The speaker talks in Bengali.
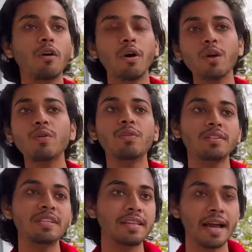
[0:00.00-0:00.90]
ওকে কোনো
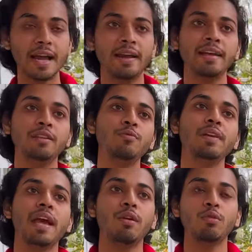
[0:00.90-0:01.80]
রিজনই দেখায় নাই যে তুমি
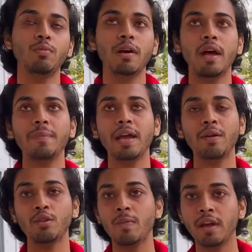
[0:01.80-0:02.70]
কেন তোমা আমি কেন
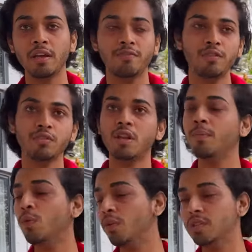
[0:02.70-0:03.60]
তোমাকে রিফিউজ করলাম
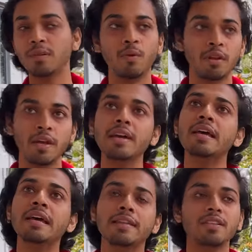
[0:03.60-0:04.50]
কোনো রিজন বলে নাই
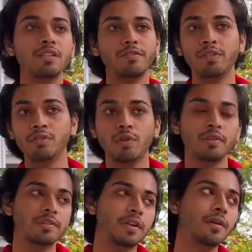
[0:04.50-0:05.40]
জাস্ট রিফিউজ করে
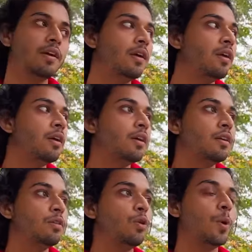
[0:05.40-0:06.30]
দিছে
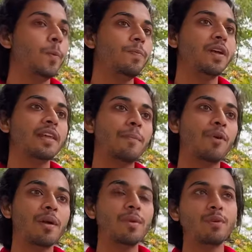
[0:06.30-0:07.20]
তো
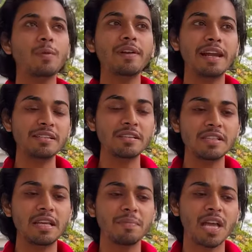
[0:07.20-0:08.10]
তারপরে আমি মোটামুটি টেনশনে
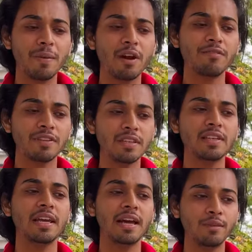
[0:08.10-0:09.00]
ছিলাম কি আমার ভিসা
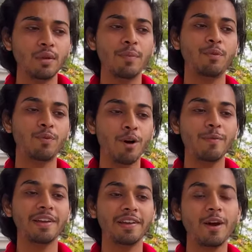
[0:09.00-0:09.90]
কি আদৌ অ্যাপ্রুভ
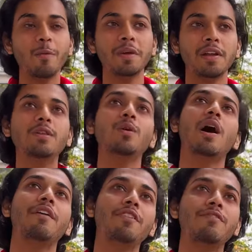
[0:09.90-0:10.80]
হবে কিনা হবে কিনা তো
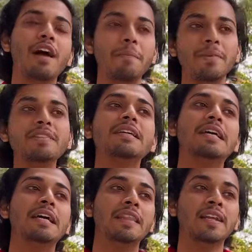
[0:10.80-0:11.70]
আফটার ফাইভ মান্থস
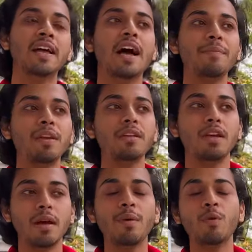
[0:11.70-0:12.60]
দেন আমি
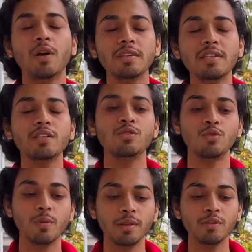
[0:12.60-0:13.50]
আমার মনে আছে কি
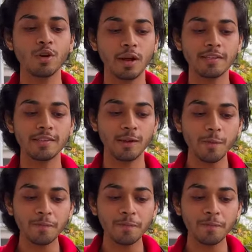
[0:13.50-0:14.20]
শুক্রবার দিন সকাল ছিল